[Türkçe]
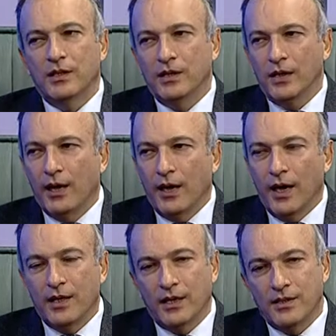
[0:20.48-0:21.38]
yani
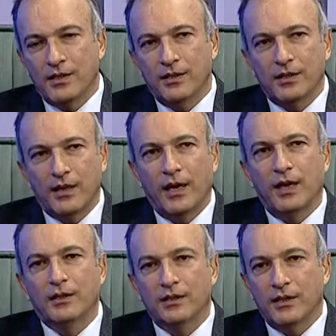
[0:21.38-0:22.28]
her hastalıkta
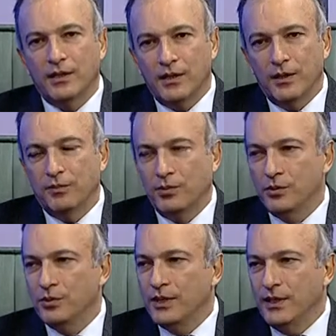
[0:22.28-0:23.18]
her tetkiki
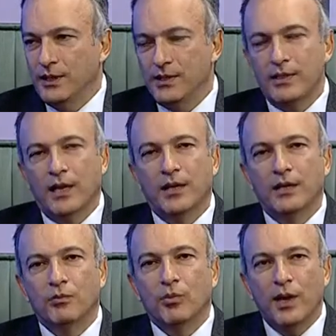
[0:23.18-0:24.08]
yapıyor değiliz.
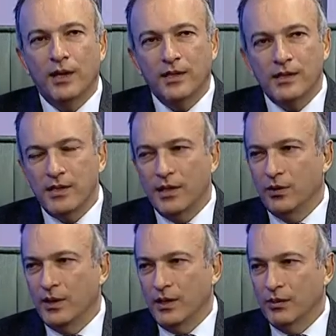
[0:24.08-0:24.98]
Yani muayenesine
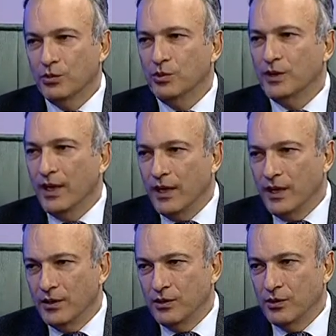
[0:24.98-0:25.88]
göre bunu
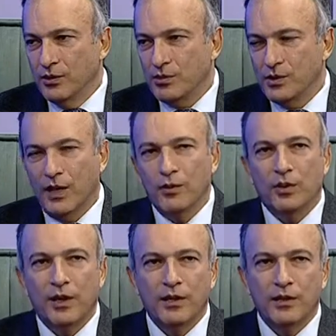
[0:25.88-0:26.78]
değerlendiriyoruz. Yani
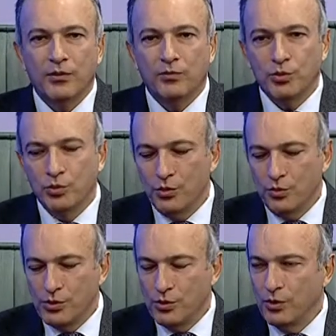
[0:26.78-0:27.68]
muayenede
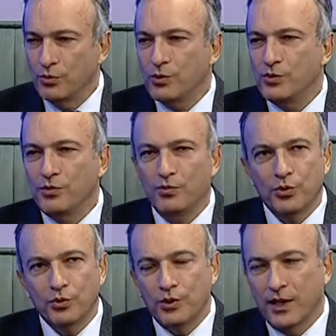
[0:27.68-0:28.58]
bulduğumuz o pozitif
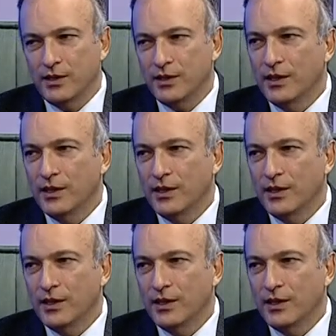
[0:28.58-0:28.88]
bulgular